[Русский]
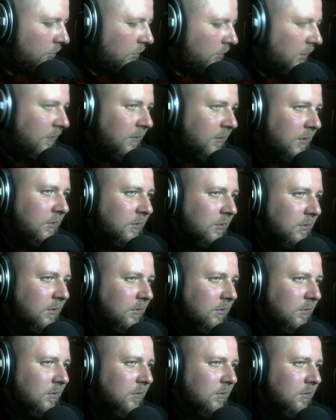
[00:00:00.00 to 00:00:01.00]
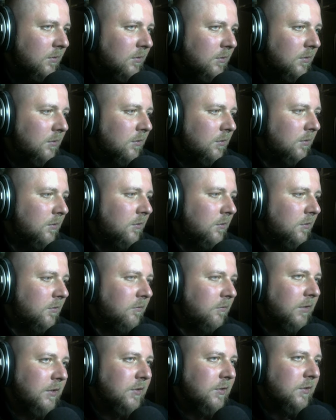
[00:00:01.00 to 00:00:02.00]
так что давайте-ка
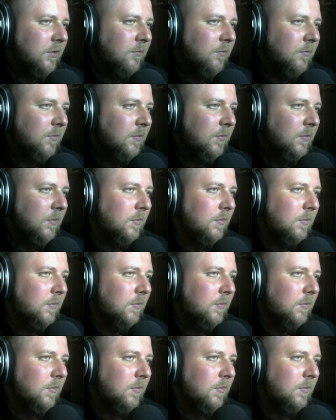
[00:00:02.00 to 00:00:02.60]
выясним.